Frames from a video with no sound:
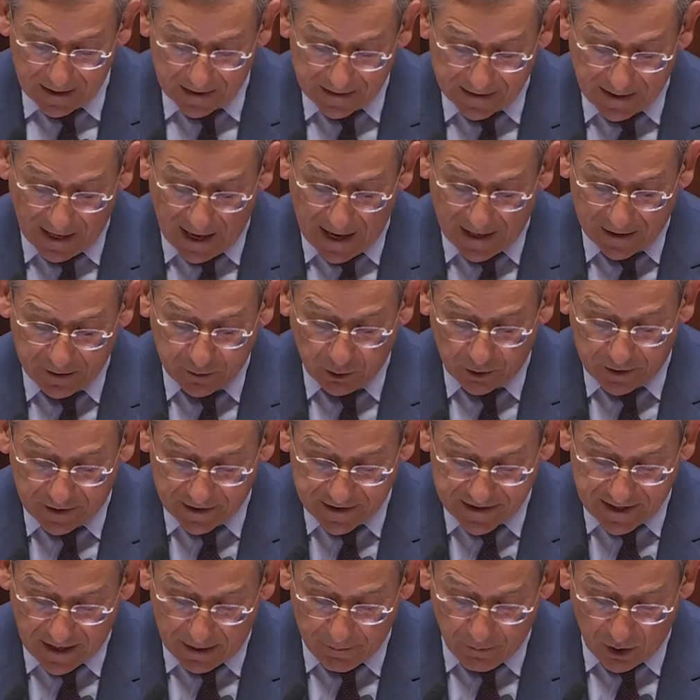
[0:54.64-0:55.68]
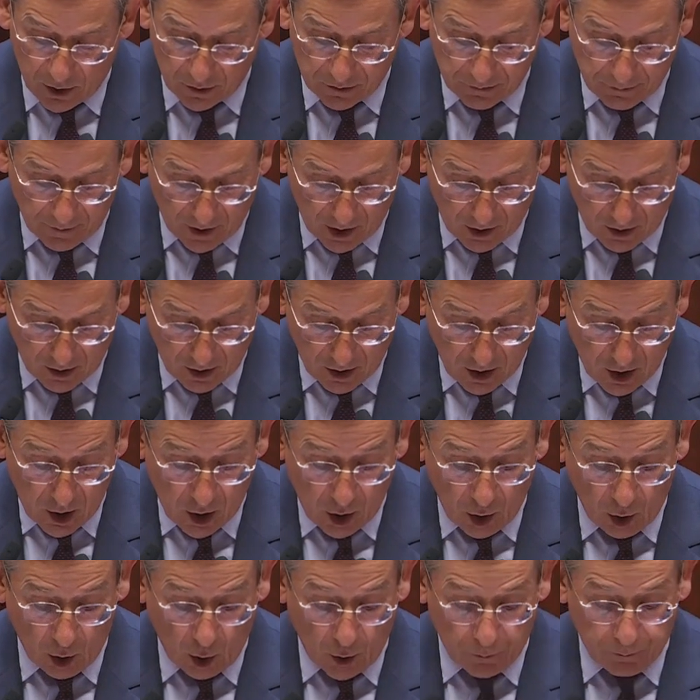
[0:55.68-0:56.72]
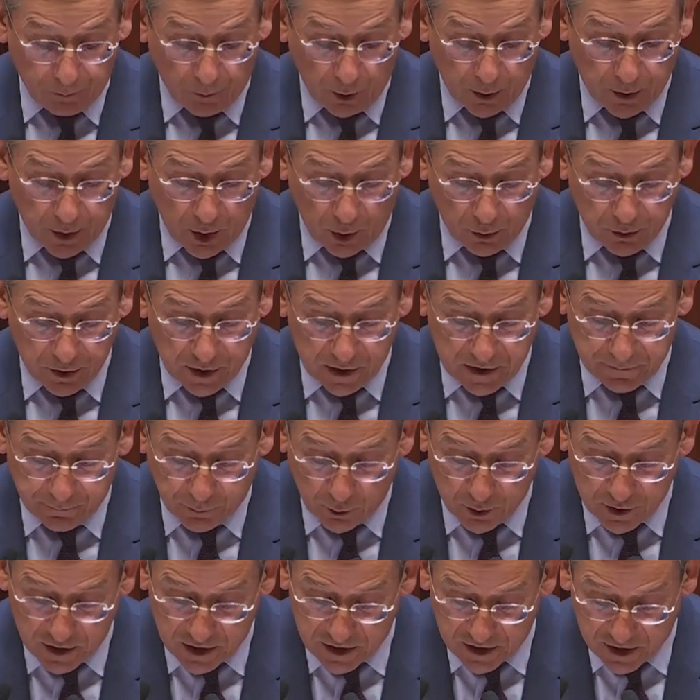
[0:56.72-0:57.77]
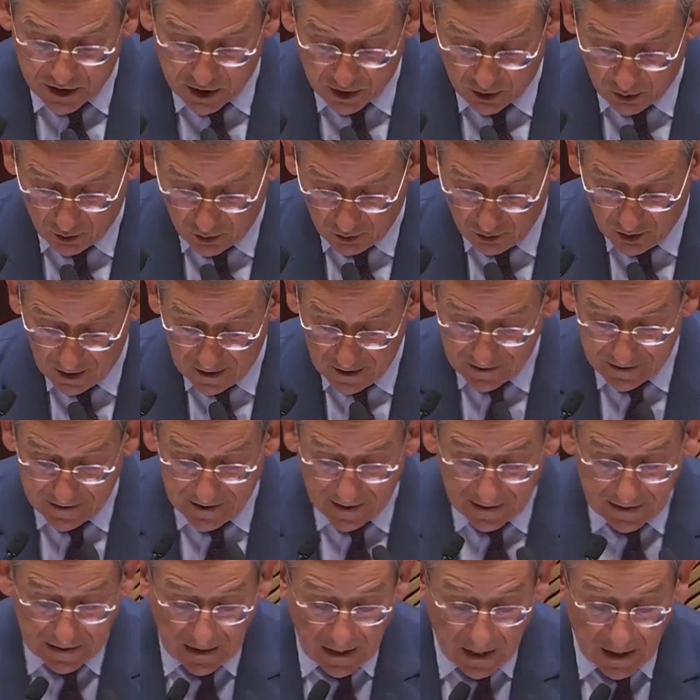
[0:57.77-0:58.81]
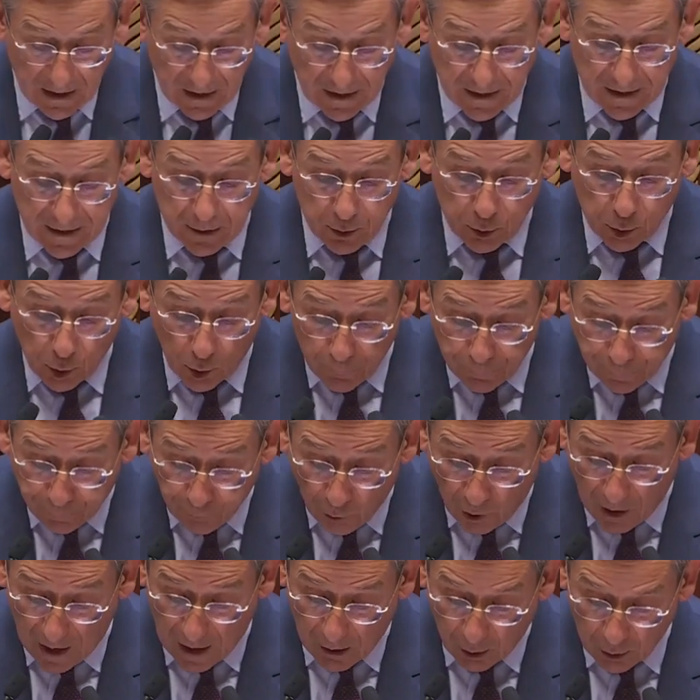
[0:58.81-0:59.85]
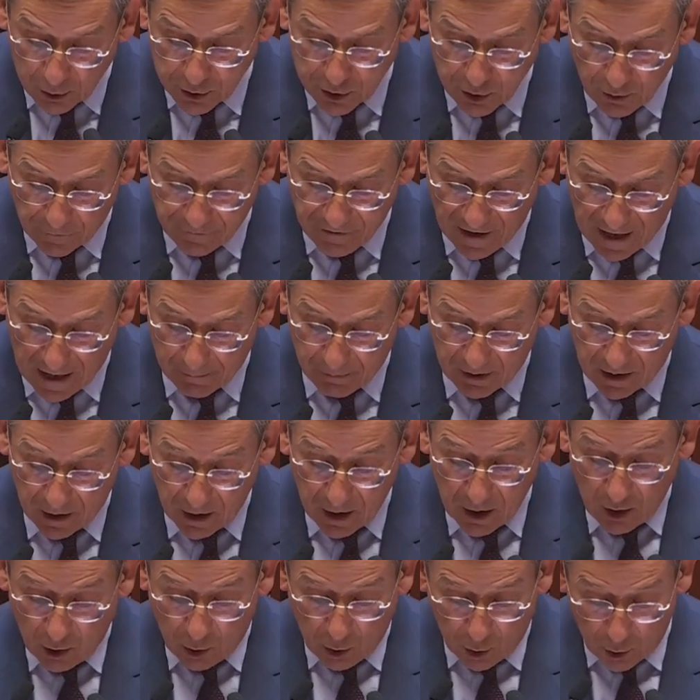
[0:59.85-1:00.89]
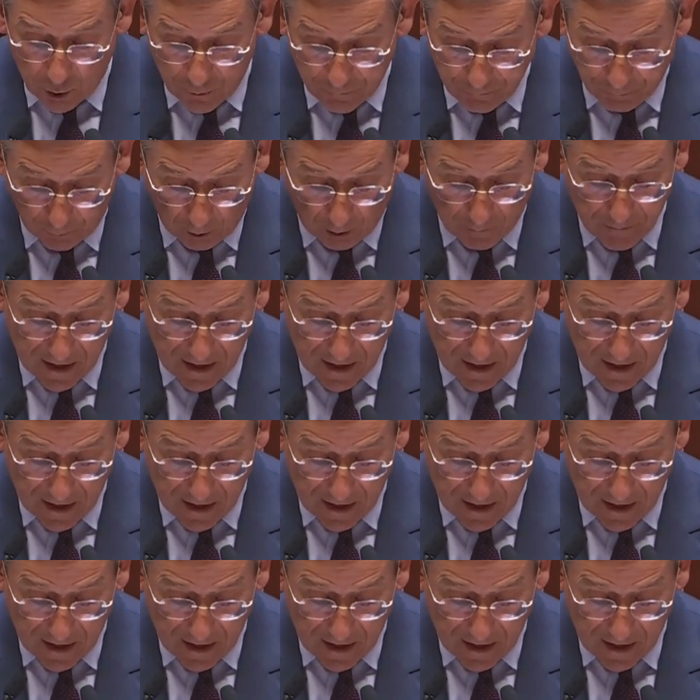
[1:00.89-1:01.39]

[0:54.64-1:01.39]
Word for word: écarte des amendements reprenant une disposition déclarée deux fois recevable, une